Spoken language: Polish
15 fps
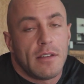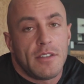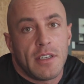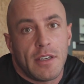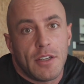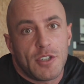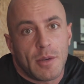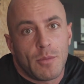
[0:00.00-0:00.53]

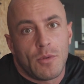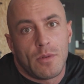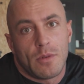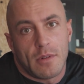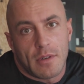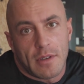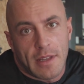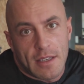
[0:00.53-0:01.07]
dzięki
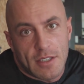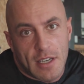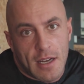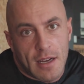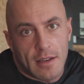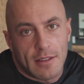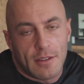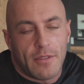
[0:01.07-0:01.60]
czemu
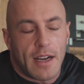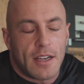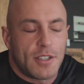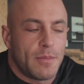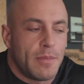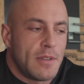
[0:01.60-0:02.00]
nasza twarz